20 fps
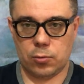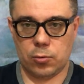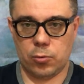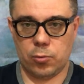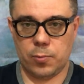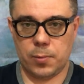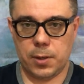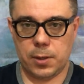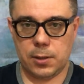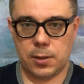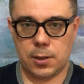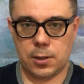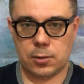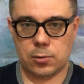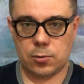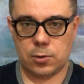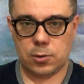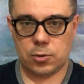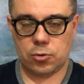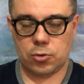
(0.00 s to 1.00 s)
той губернии,
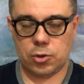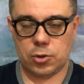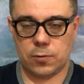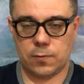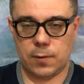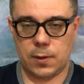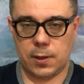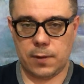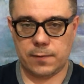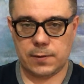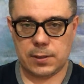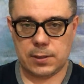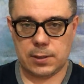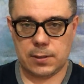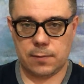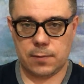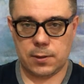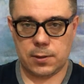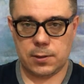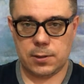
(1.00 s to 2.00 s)
которая существовала в
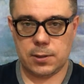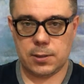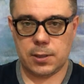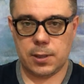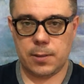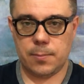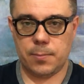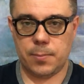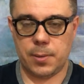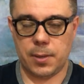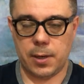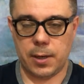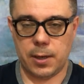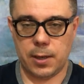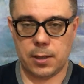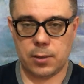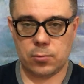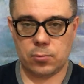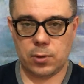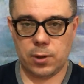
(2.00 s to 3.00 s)
составе Российской империи,
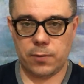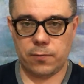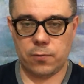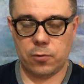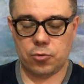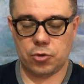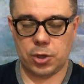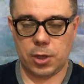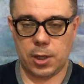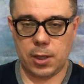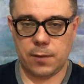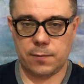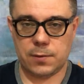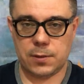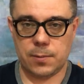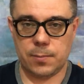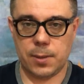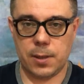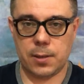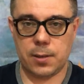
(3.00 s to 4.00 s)
которая включала в
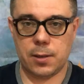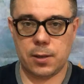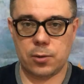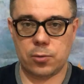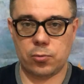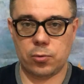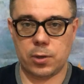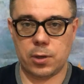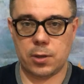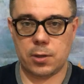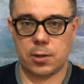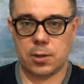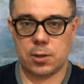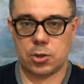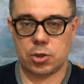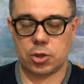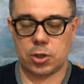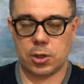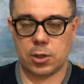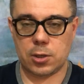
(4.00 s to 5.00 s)
себя территории
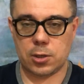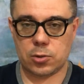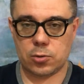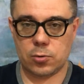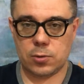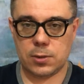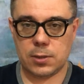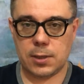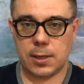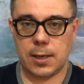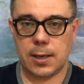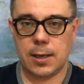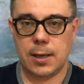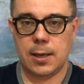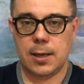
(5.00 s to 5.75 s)
нынешней Херсонской,